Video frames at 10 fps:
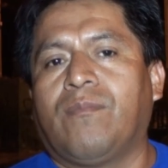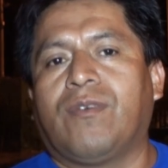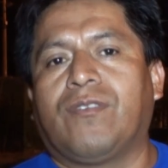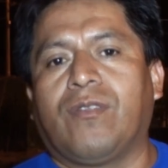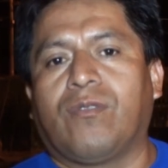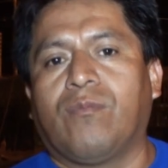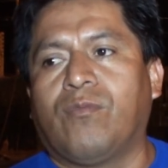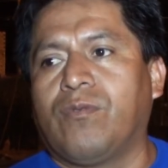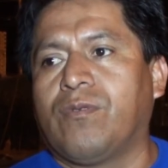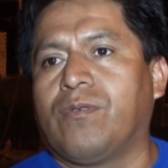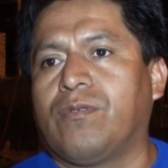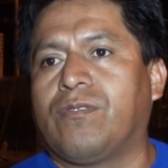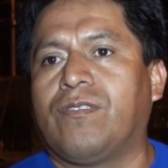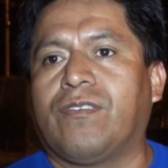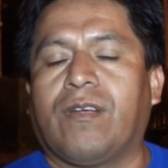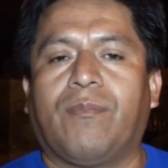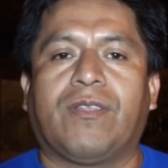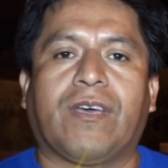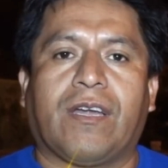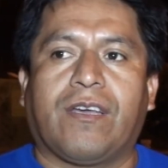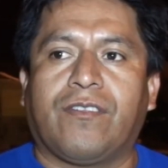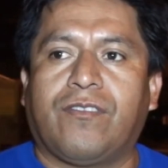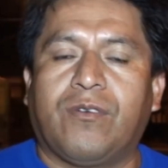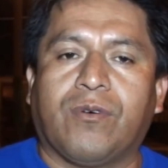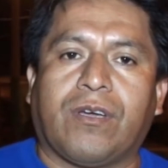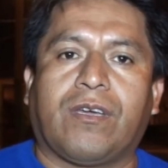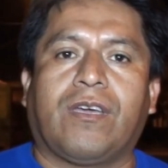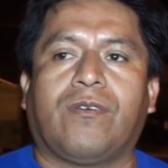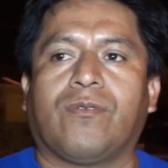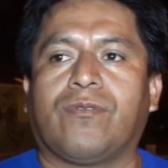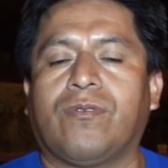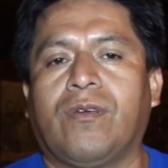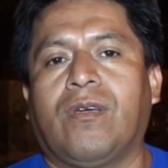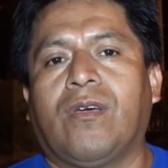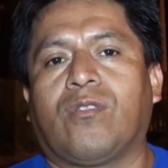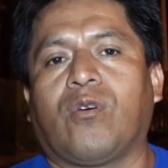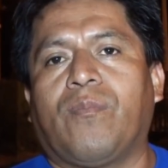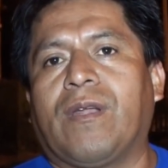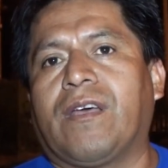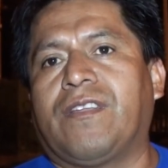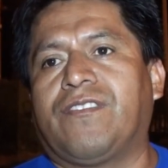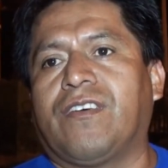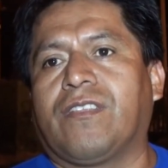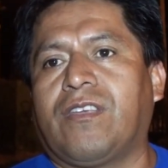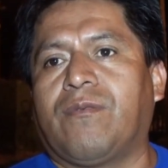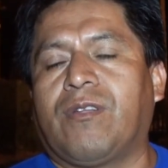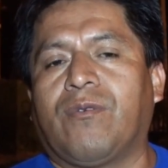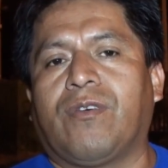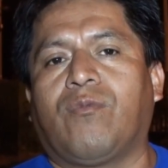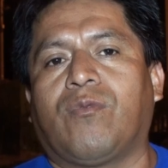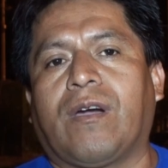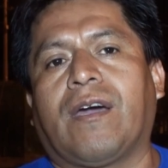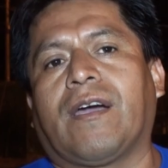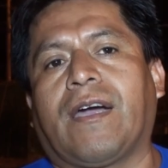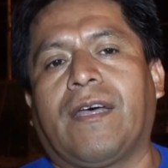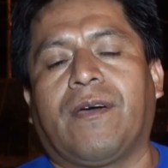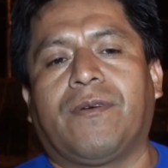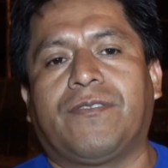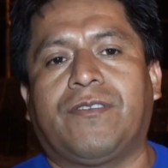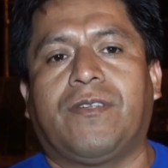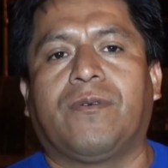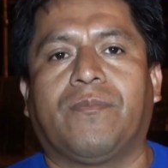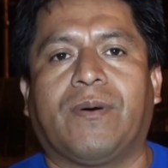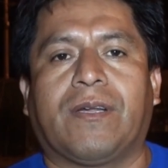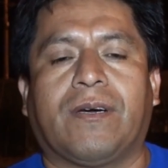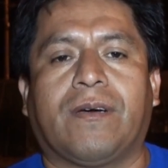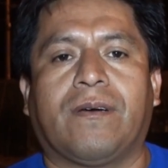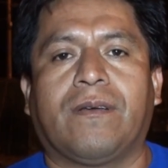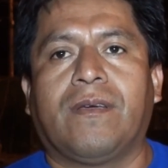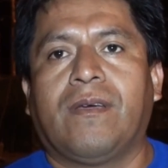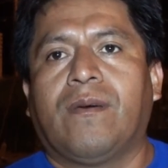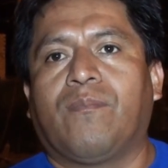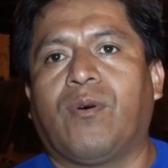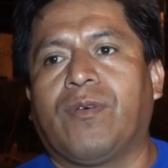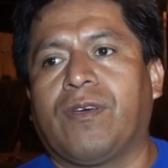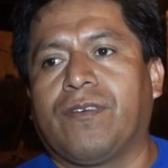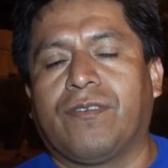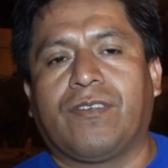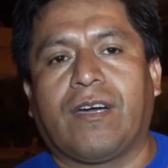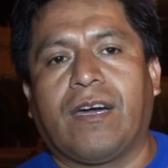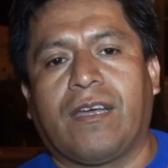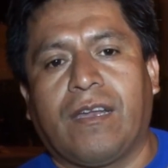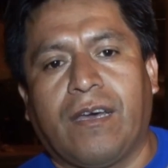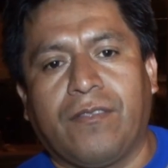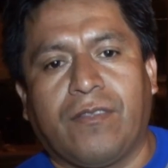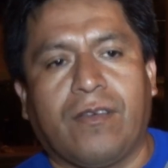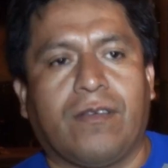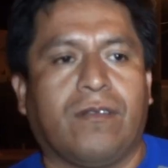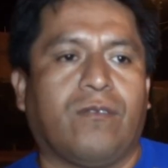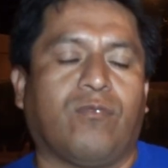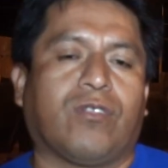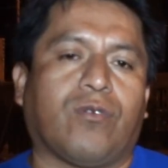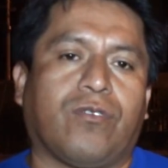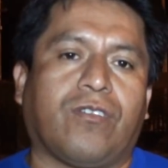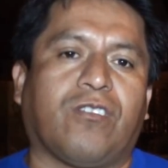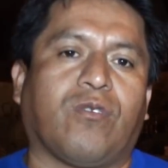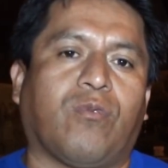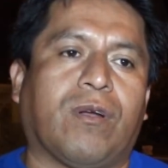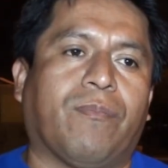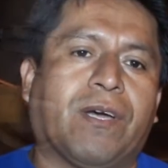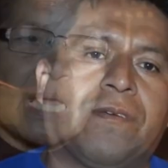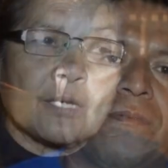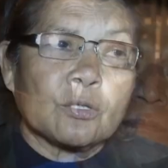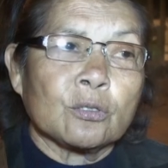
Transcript: Me siento muy sinceramente agradecido que ellos tomen la iniciativa ¿no? de buscar a cada vecino para poder sacar adelante nuestro distrito de Gualmay.